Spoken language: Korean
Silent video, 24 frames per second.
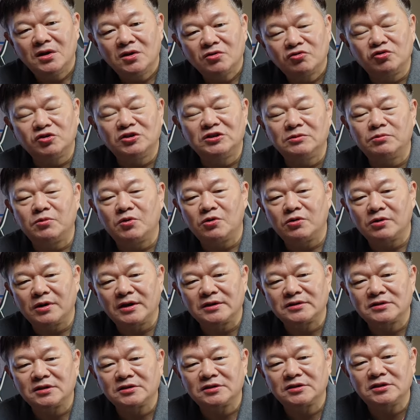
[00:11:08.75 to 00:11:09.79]

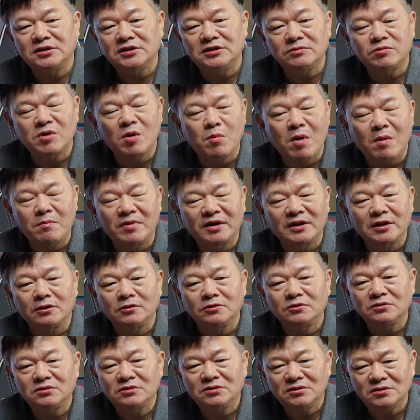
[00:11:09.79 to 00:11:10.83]
95억에서 70억만 받아도
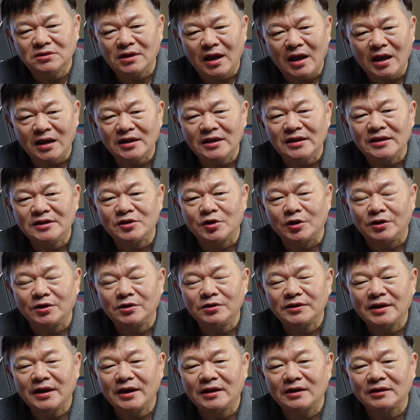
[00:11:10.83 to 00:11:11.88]
땡이죠.
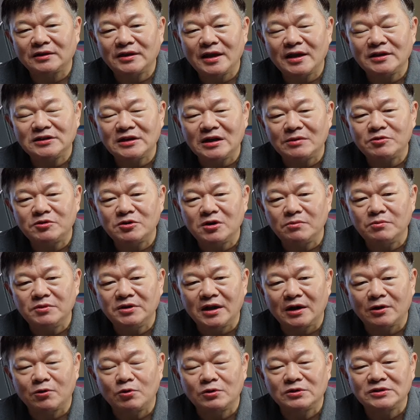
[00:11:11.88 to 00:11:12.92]
그냥 땡 잡은
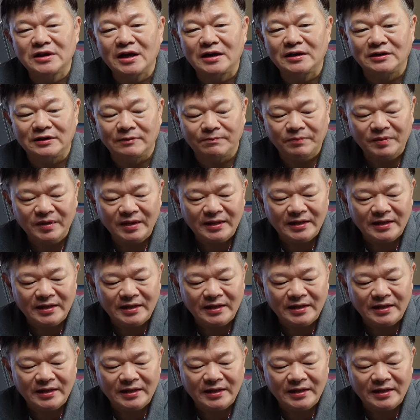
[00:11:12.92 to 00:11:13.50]
겁니다. 공사는.